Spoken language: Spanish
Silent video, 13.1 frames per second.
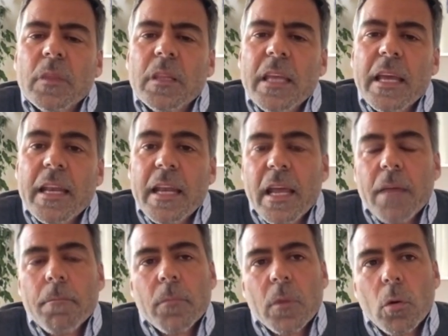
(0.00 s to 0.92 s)

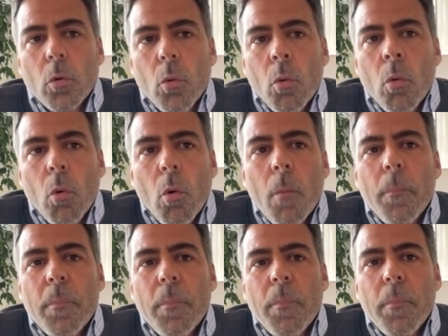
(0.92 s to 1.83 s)
tiene
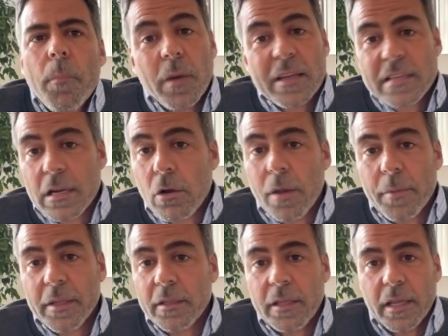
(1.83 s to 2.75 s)
un, plantel
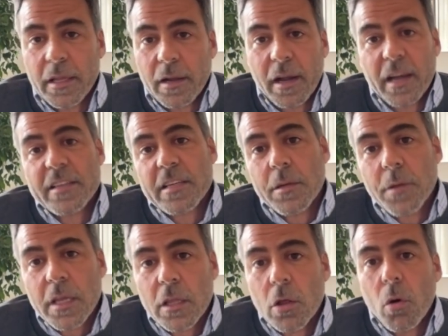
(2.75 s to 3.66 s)
básicamente
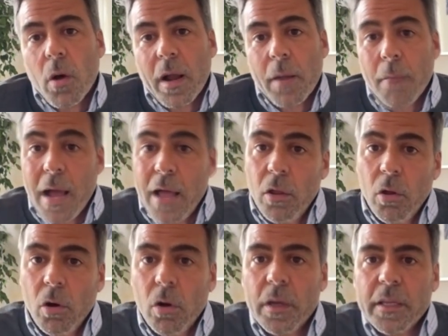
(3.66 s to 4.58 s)
recibido o
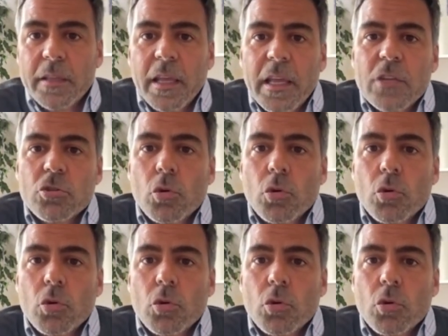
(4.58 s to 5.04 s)
armado este,